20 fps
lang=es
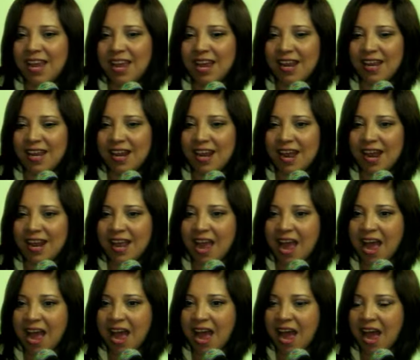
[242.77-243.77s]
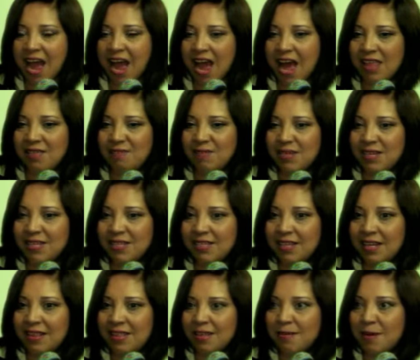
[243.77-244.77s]
En el área
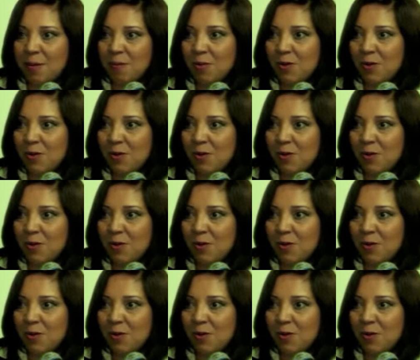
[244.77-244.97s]
administrativa